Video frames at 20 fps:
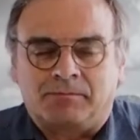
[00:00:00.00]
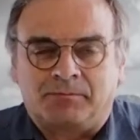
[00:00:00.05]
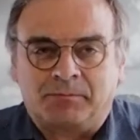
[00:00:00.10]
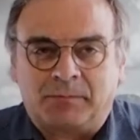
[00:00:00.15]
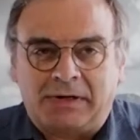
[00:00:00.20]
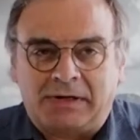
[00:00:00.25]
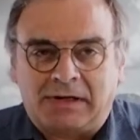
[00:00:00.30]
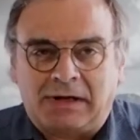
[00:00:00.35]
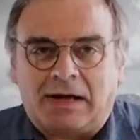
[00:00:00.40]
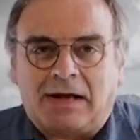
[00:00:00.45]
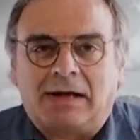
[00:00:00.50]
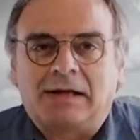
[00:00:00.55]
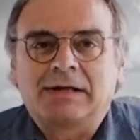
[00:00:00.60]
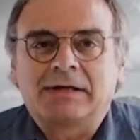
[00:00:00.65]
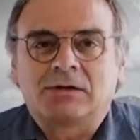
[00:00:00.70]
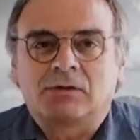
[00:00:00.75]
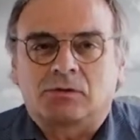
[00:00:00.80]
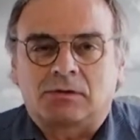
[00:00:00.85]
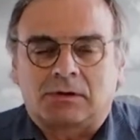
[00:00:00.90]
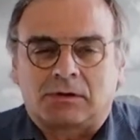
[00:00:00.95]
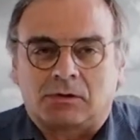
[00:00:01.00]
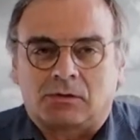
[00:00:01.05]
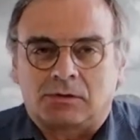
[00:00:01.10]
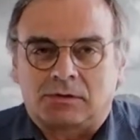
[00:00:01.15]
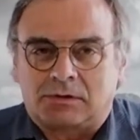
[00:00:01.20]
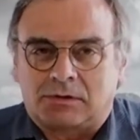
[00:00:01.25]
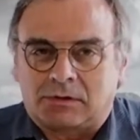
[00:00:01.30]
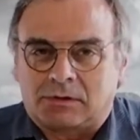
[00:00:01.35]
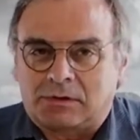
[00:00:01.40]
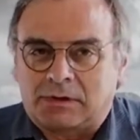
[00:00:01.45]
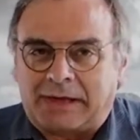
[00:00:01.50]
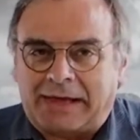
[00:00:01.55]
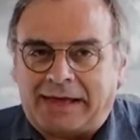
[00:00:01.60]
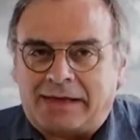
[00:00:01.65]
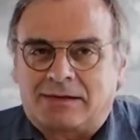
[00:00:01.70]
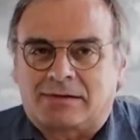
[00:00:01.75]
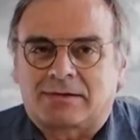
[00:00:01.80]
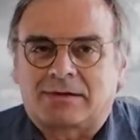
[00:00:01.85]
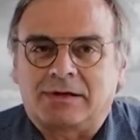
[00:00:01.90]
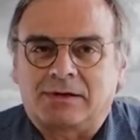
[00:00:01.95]
Mineralien und, und äh,
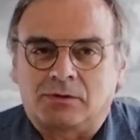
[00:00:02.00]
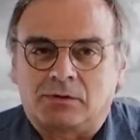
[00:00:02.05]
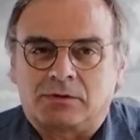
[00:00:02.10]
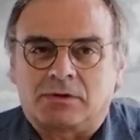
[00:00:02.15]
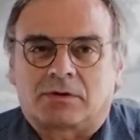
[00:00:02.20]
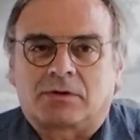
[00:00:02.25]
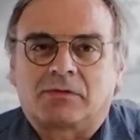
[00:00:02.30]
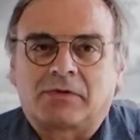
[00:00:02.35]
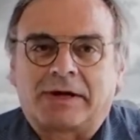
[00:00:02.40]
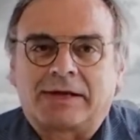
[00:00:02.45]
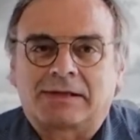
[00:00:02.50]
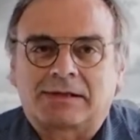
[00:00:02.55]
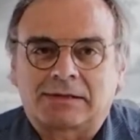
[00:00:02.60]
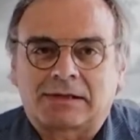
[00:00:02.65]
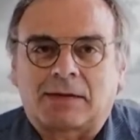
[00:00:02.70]
Erze und so weiter,